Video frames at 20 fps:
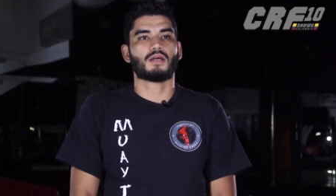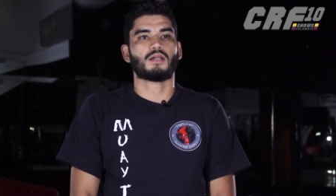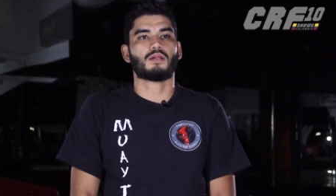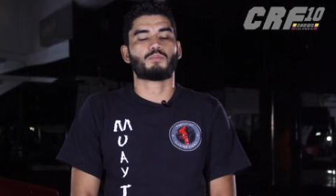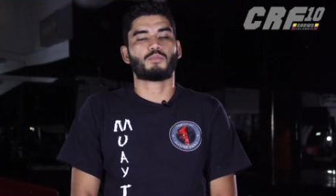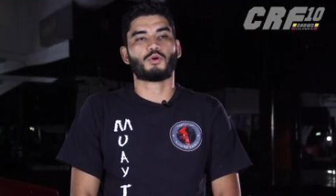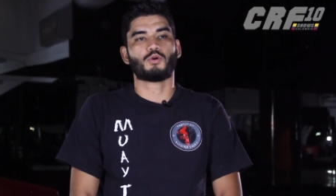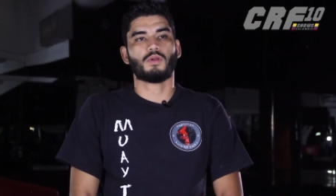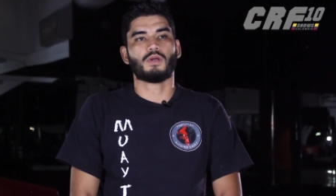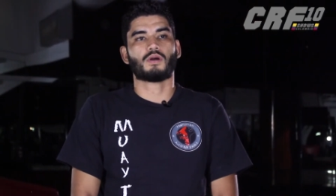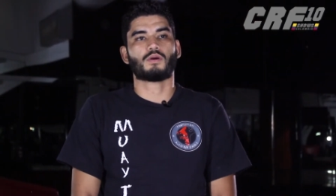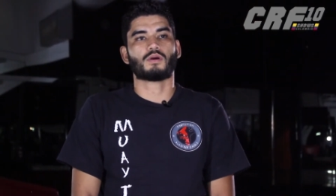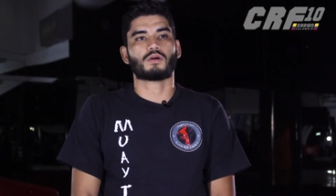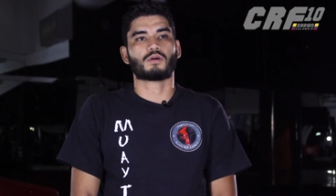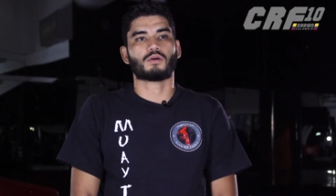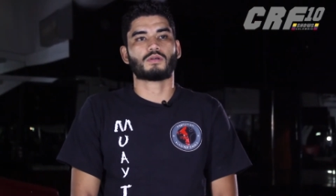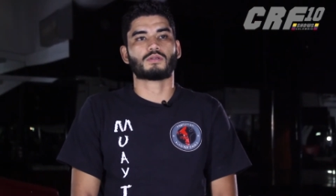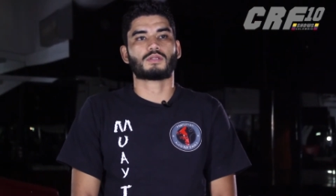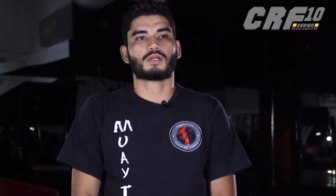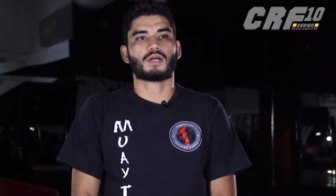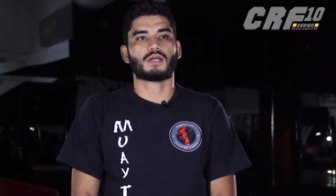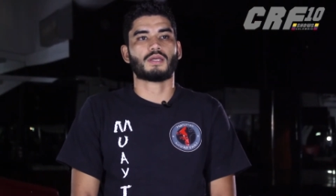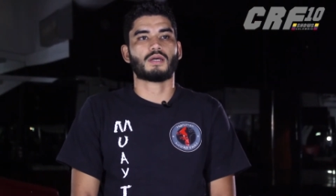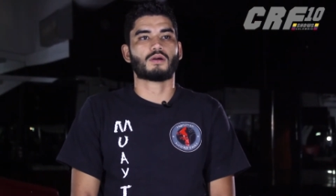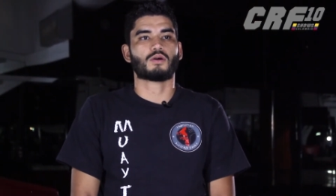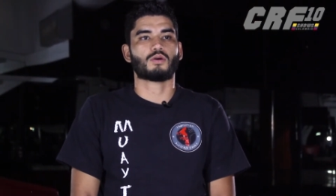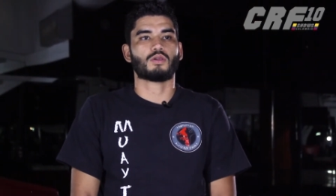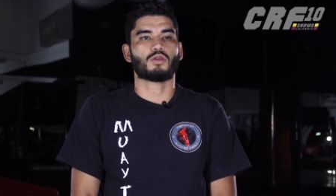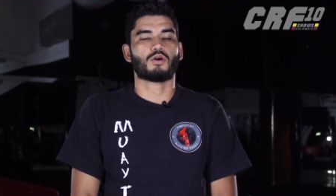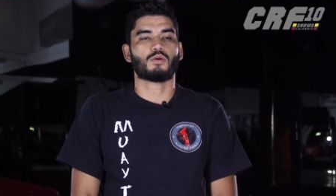al público en contra allá
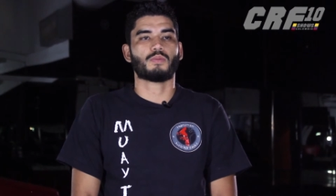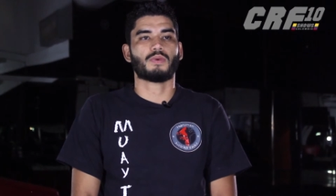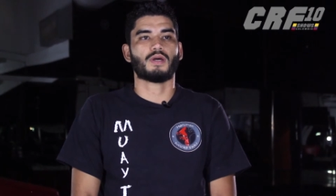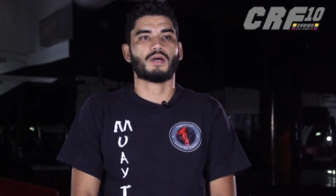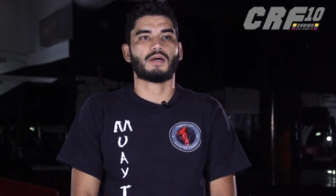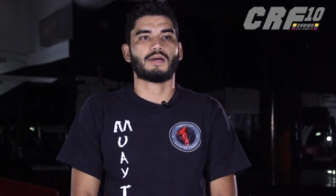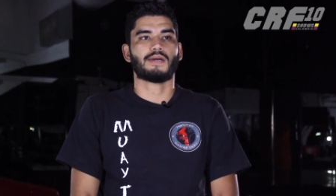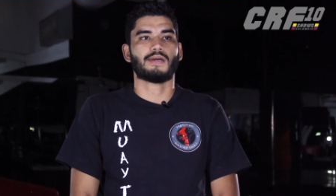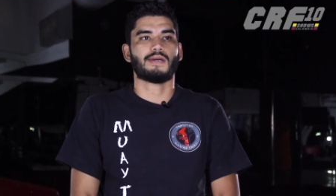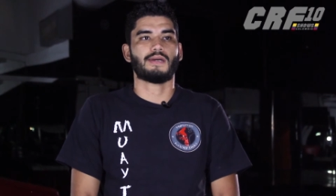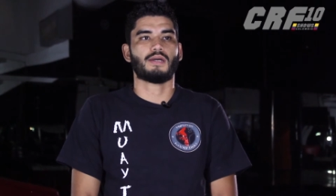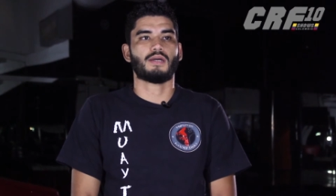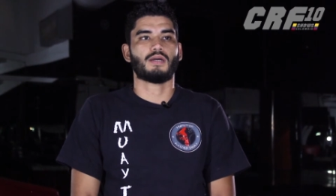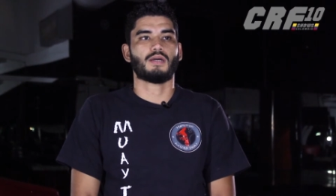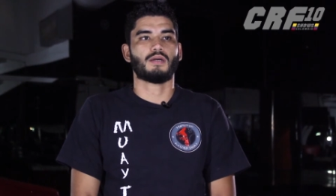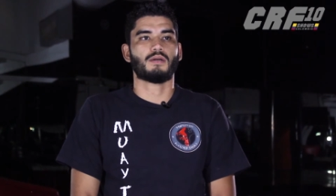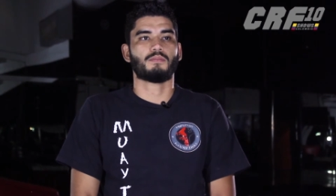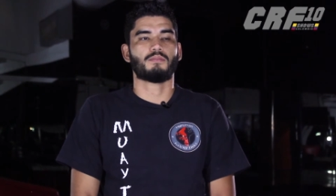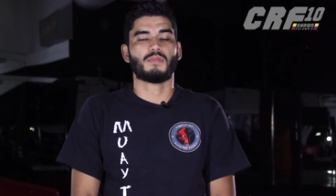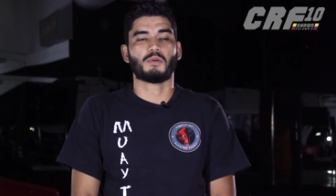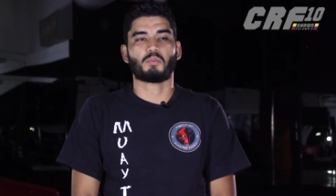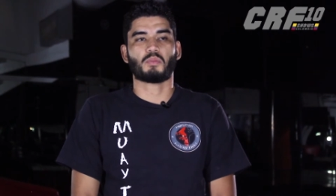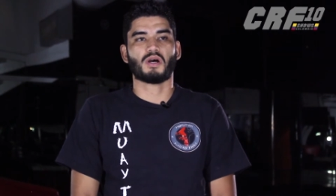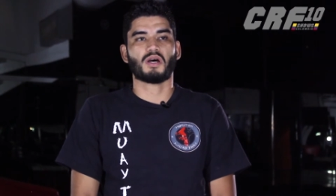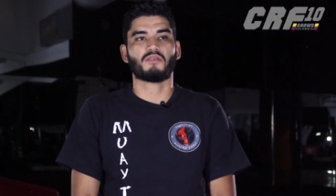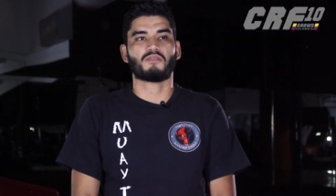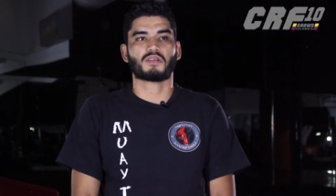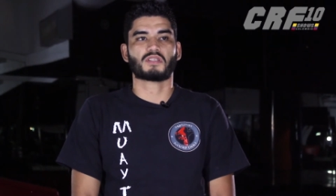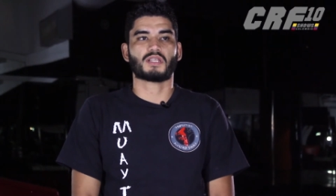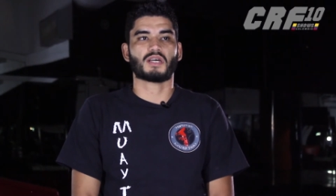en Colombia eh, me puede
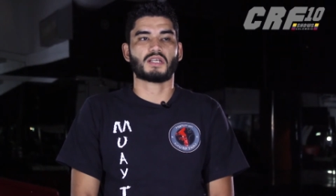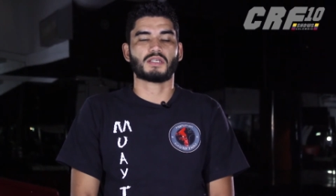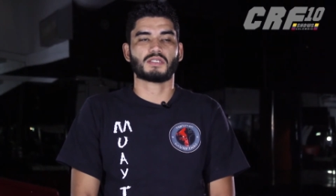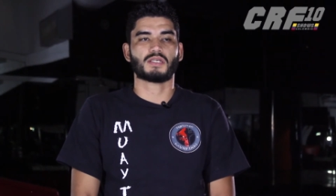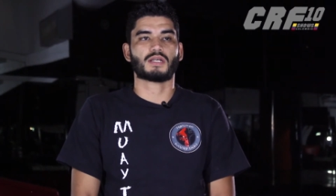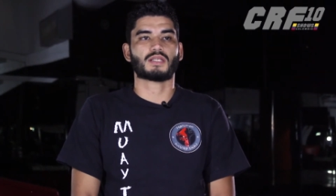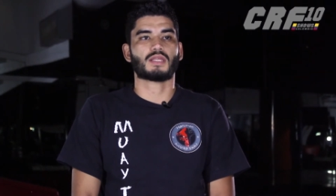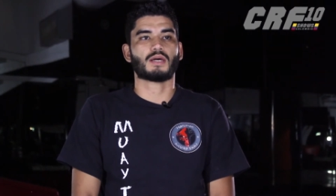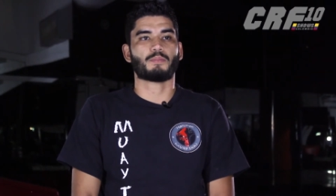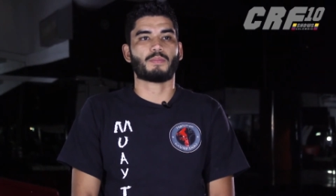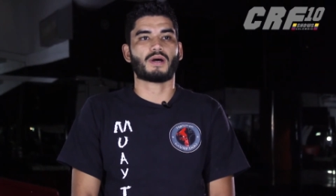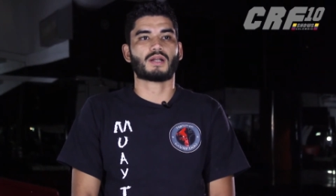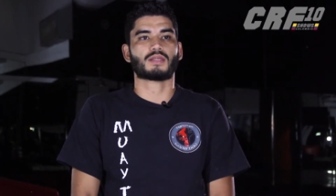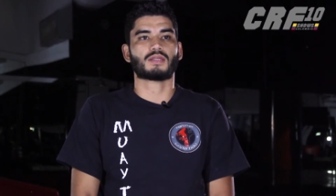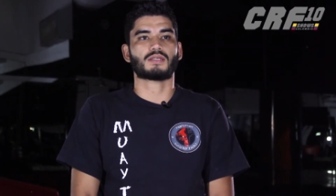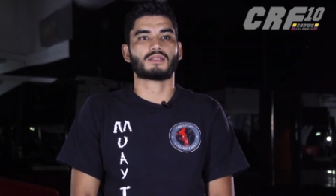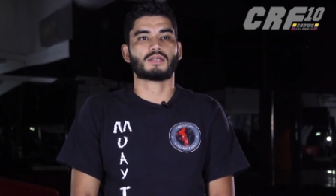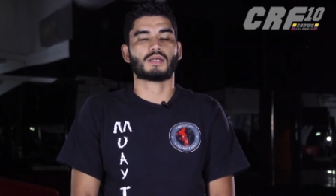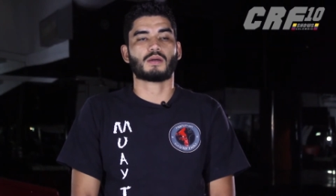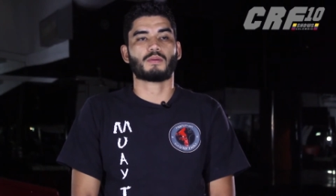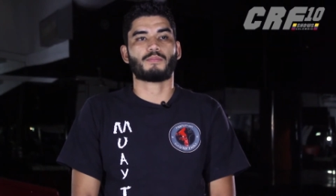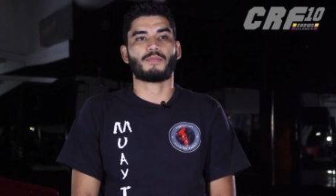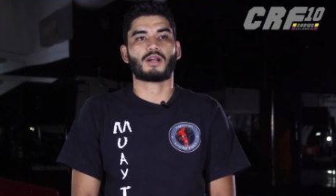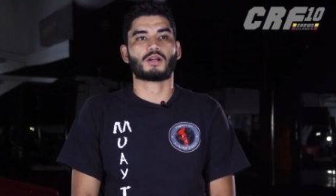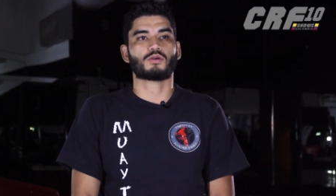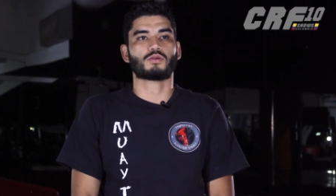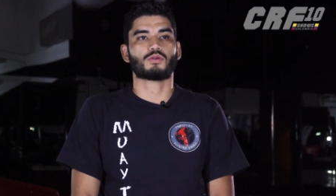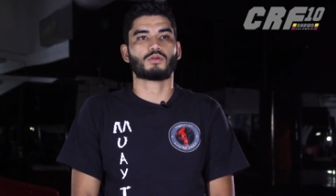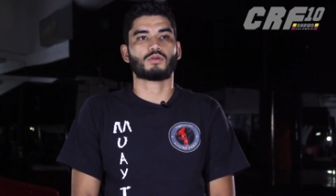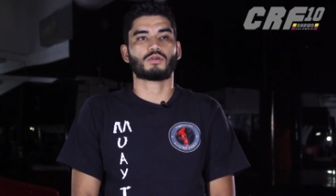afectar en cierta parte, sin
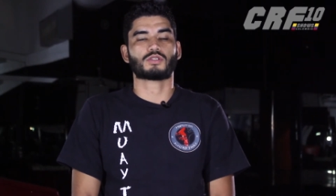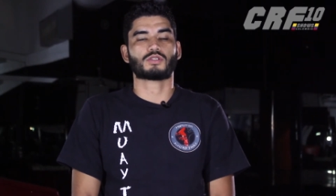embargo no lo